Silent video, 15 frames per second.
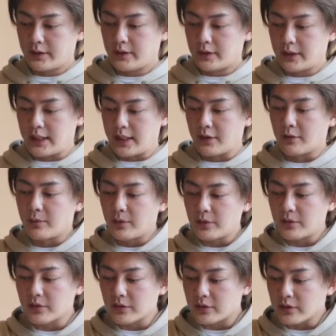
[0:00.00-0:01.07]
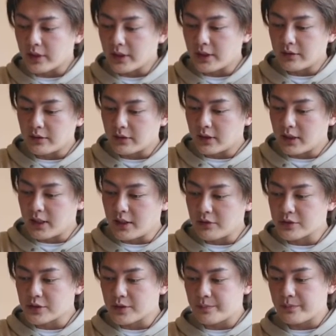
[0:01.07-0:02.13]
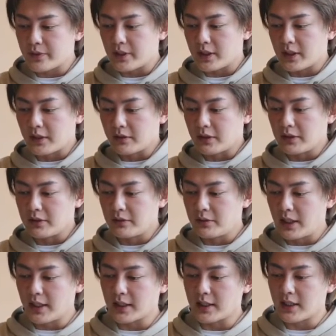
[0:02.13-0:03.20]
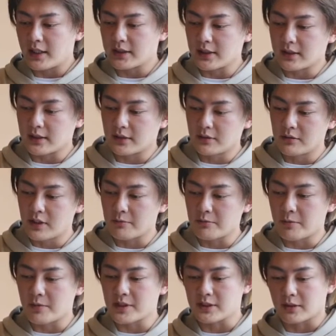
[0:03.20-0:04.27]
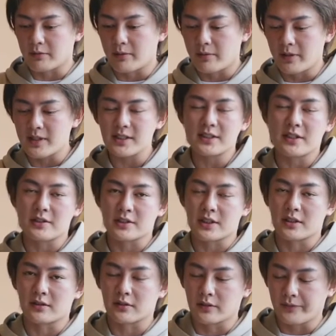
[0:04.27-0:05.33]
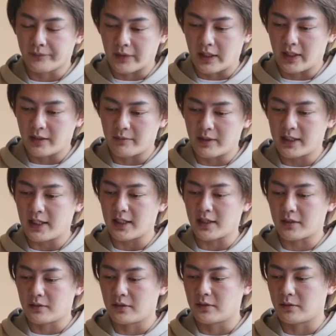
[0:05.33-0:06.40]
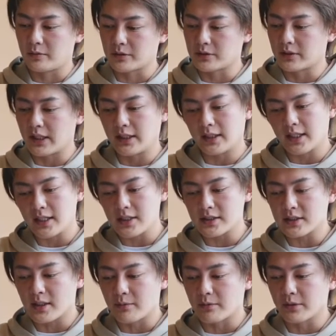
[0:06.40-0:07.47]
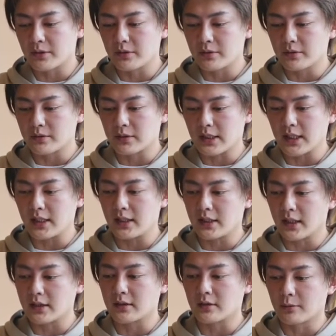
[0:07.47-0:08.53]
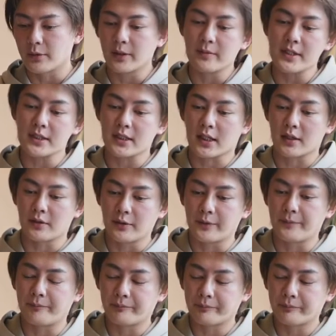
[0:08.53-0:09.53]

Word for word: えー、ごぼうの塔の理由、えー、40分からの理由背景動画見ましたか見ましたよ、ちゃんと。はい、見たけど、もうそれに関してはもう言うことないなって思いましたけど、